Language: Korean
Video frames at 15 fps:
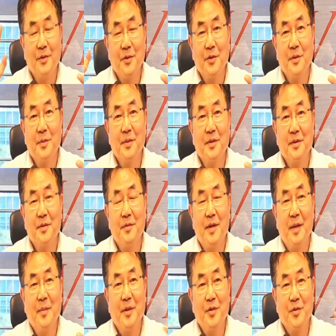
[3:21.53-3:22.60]
노트북
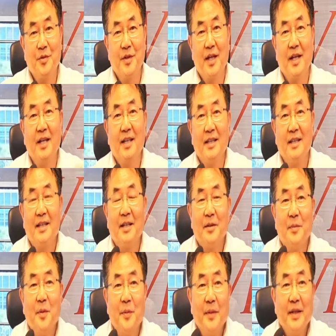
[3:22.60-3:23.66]
화면 두 개가
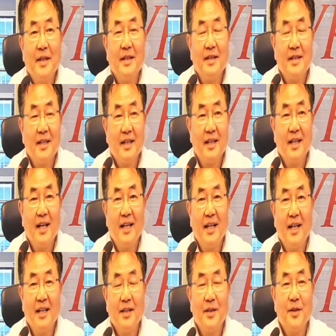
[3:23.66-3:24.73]
있다고 보면 이제
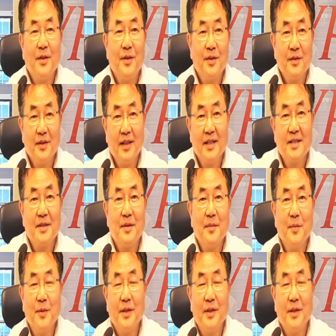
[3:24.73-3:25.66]
하나를 더 해서